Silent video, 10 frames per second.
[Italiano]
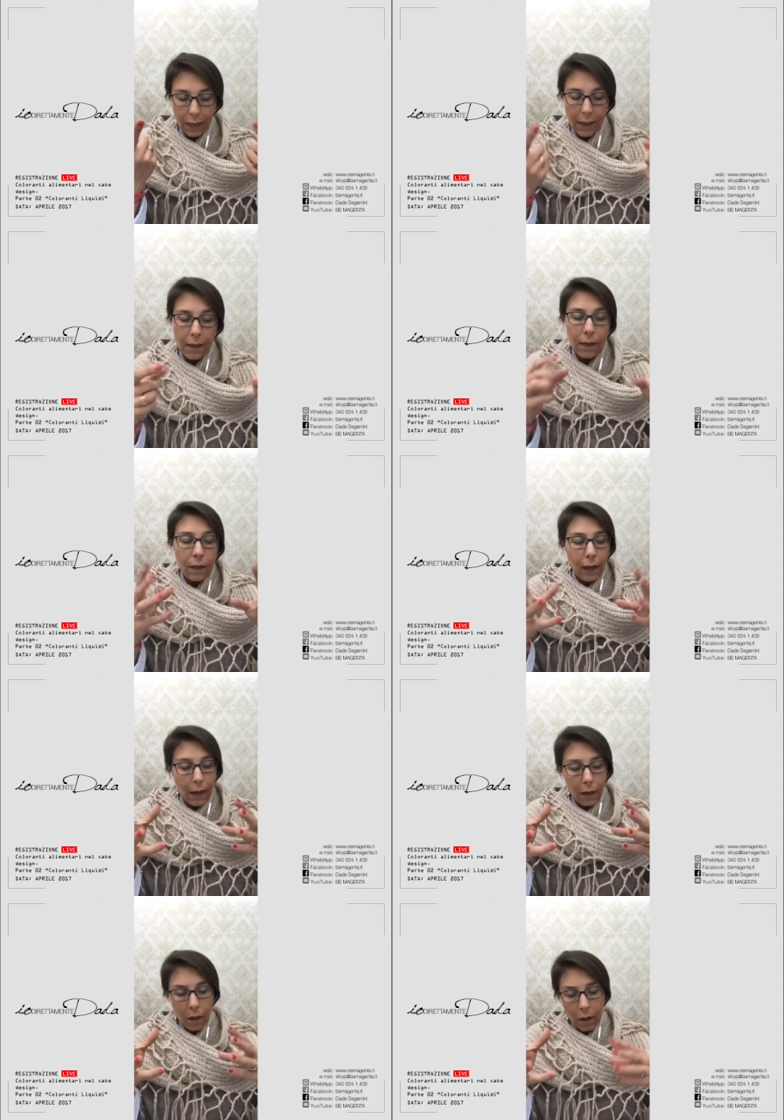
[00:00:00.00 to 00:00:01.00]
Eh,
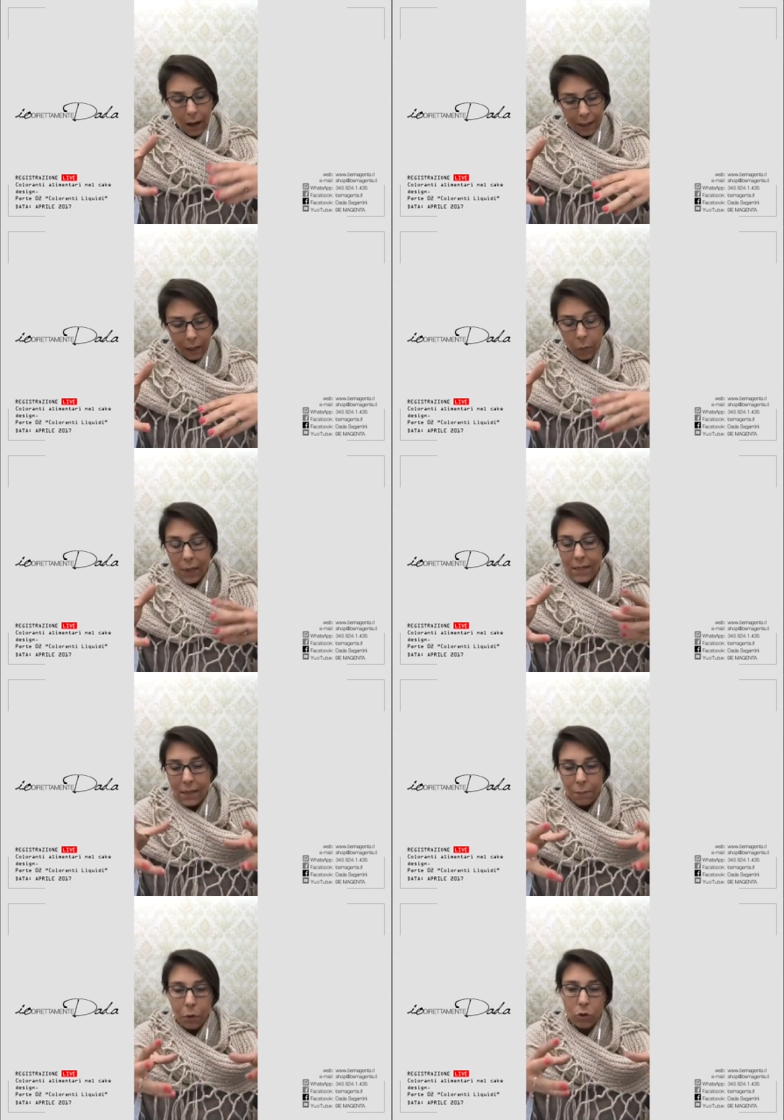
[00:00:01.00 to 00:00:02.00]
anche
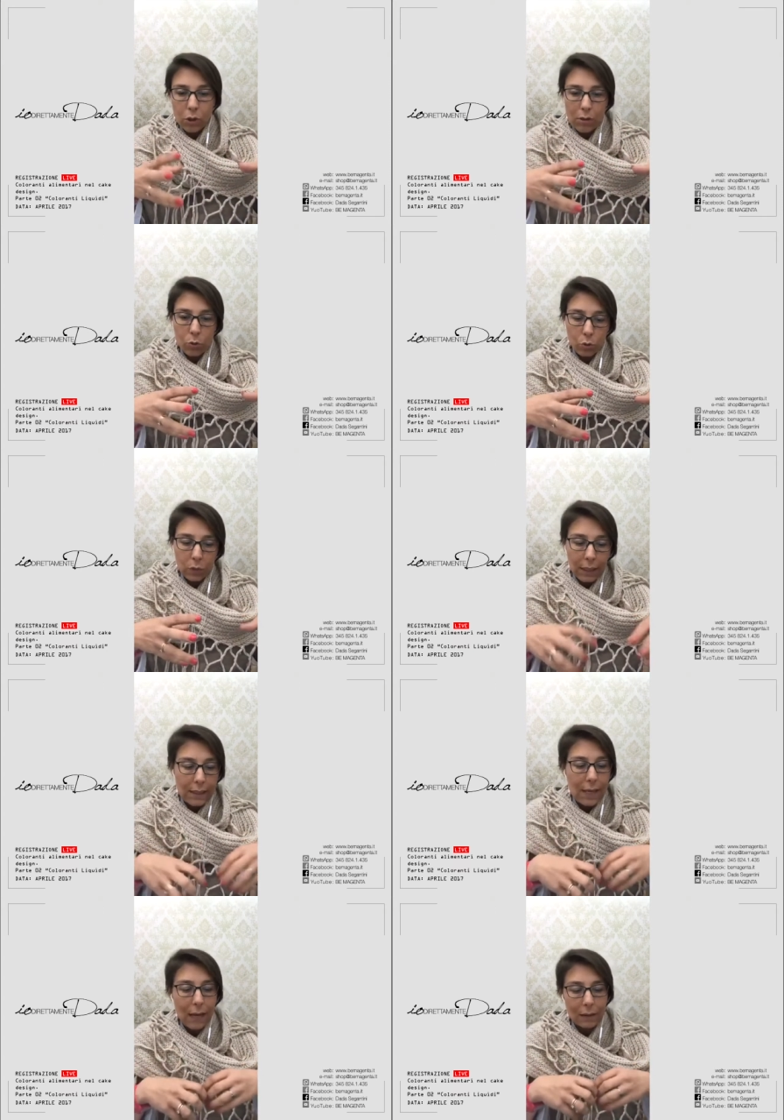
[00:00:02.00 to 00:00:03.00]
questi possono essere
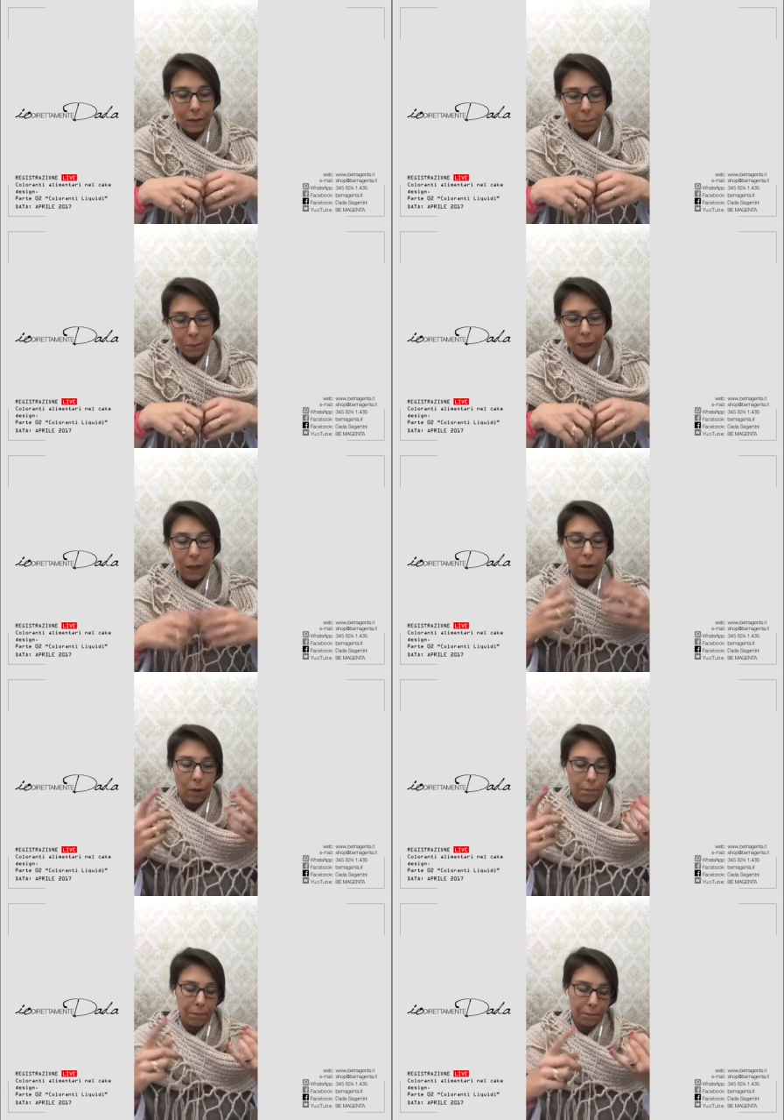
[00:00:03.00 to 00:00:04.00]
utilizzati
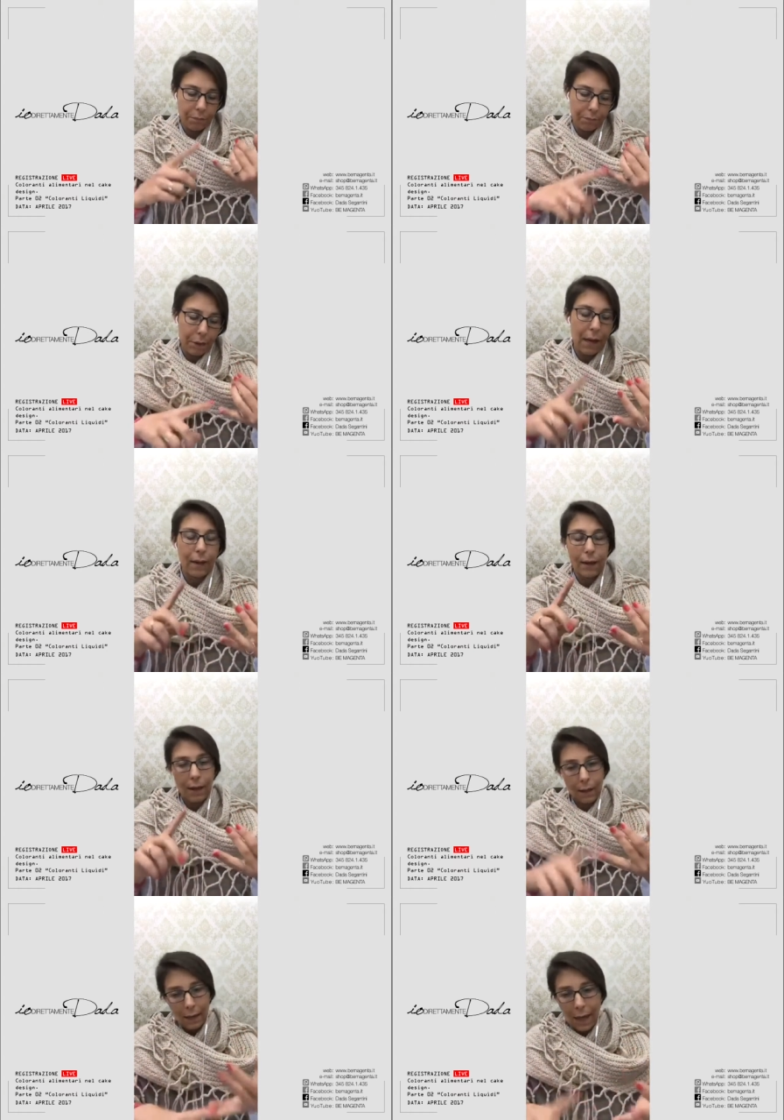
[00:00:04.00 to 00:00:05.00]
per panna,
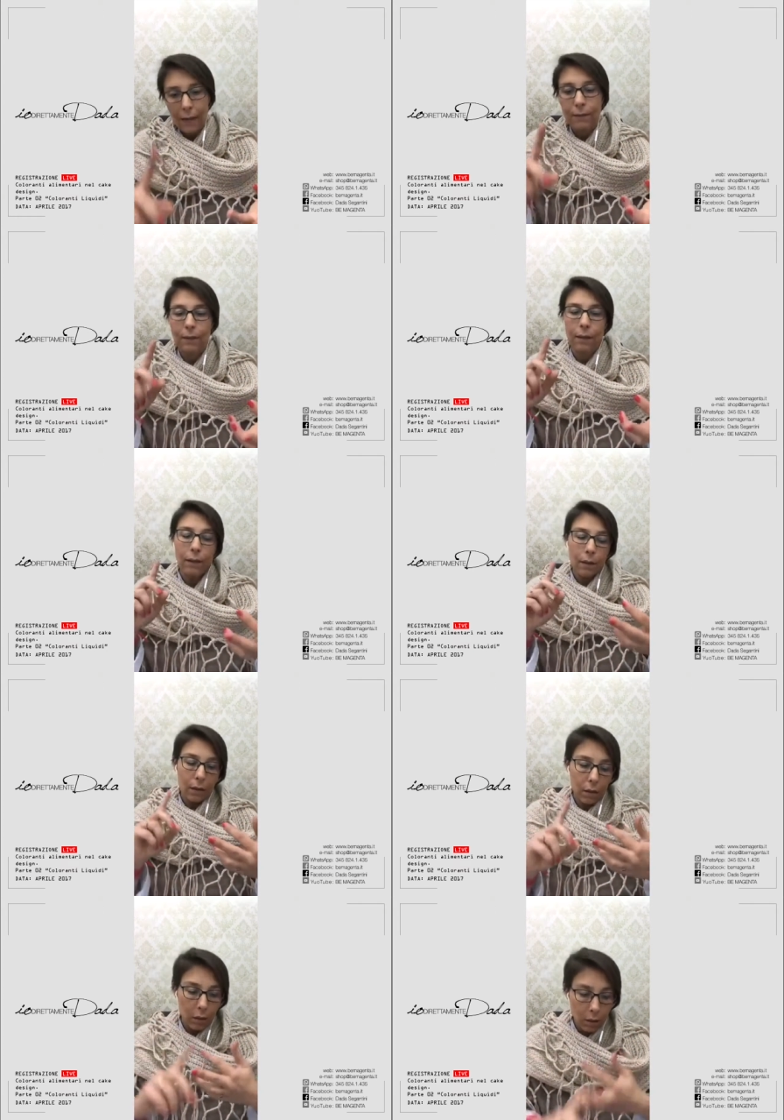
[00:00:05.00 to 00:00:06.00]
latte,
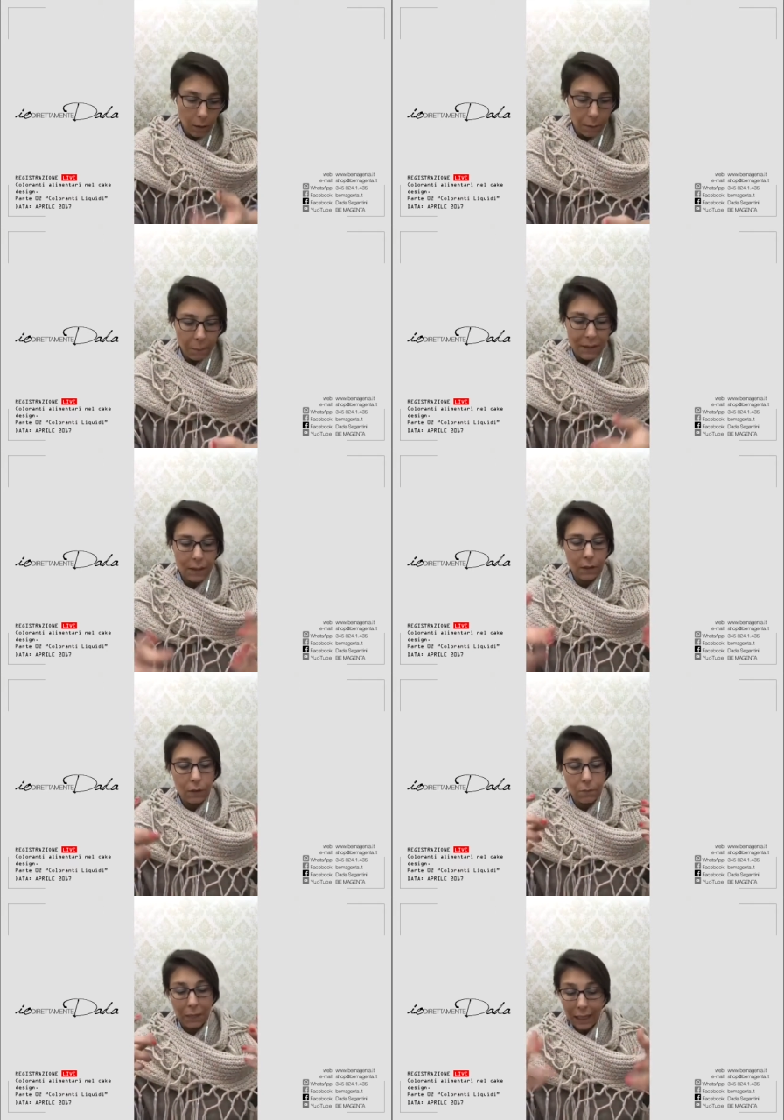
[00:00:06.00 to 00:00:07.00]
eh, pasta di
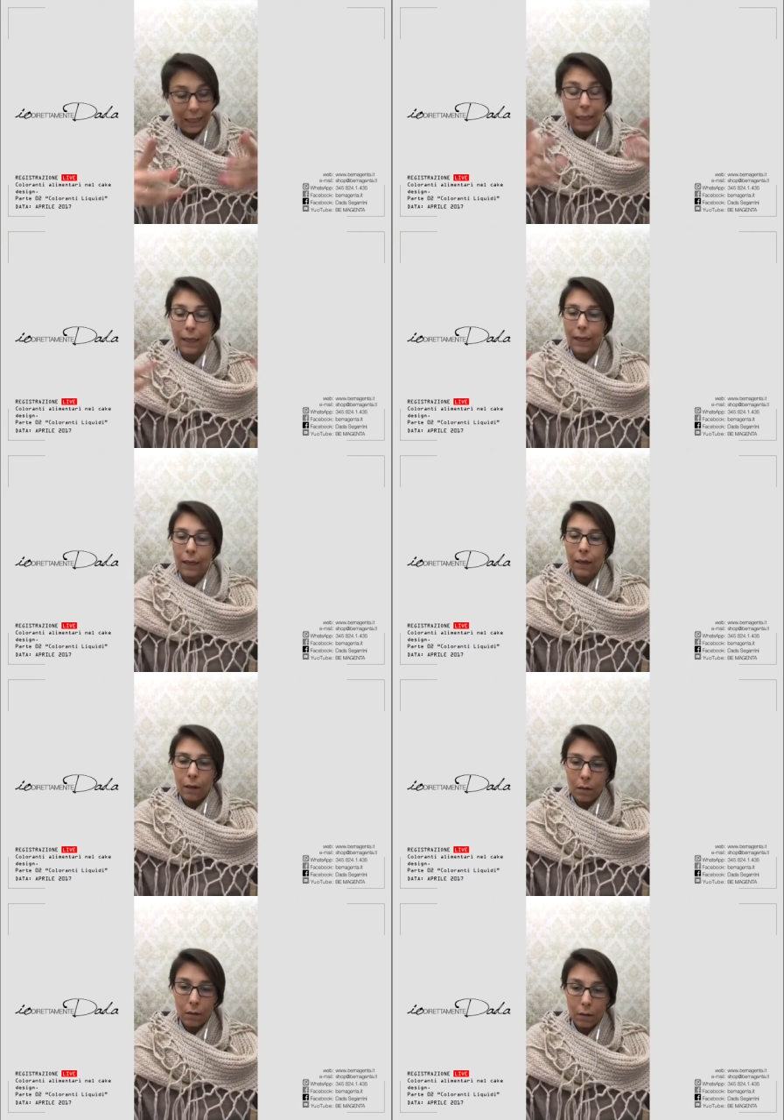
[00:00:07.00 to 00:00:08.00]
meringhe,
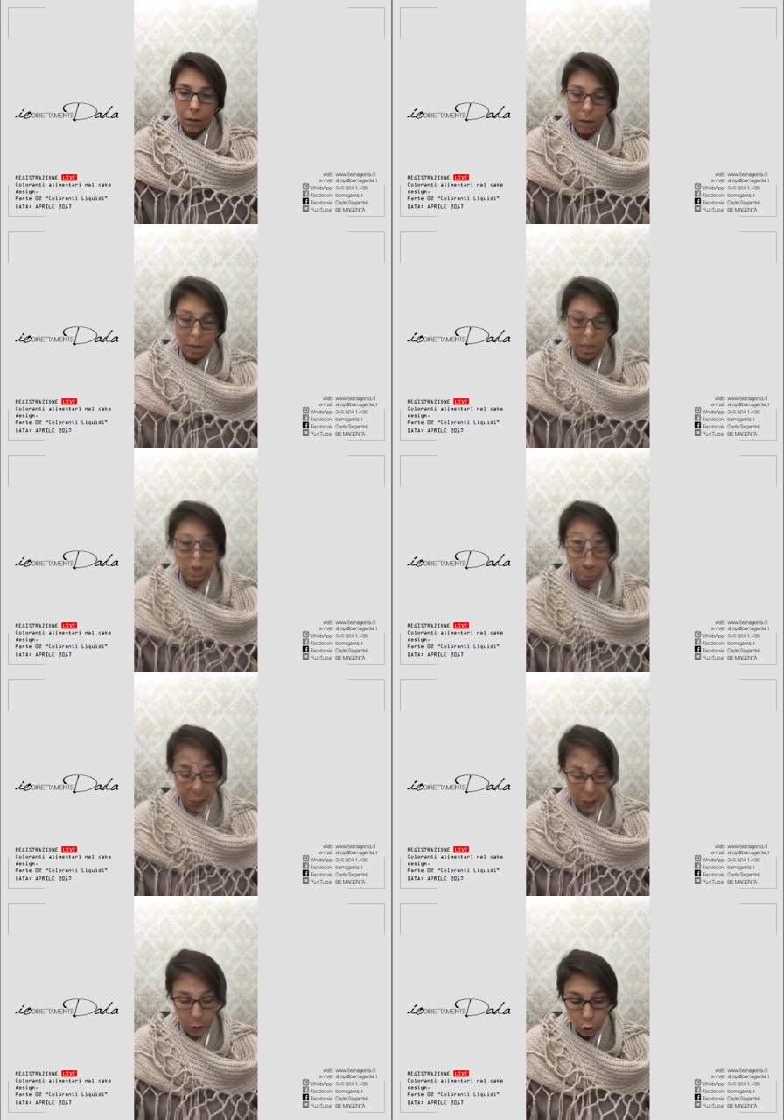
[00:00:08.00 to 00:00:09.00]
eh,
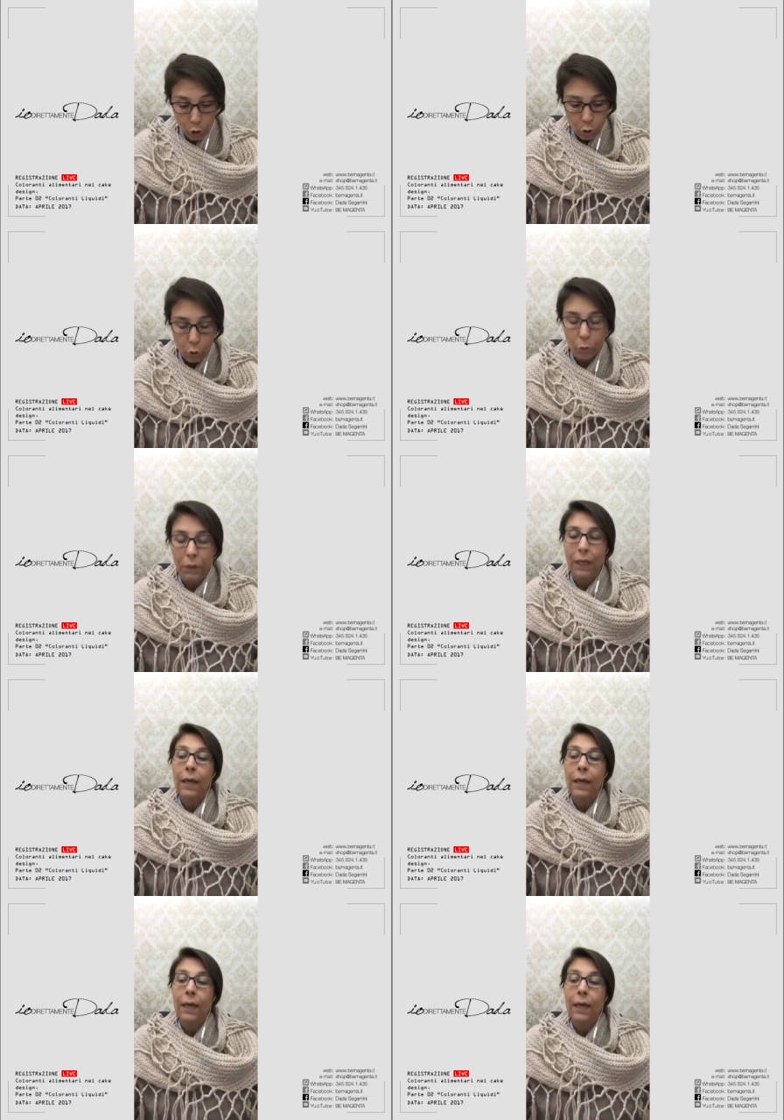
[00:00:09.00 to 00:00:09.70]
ghiacciare idrosolubili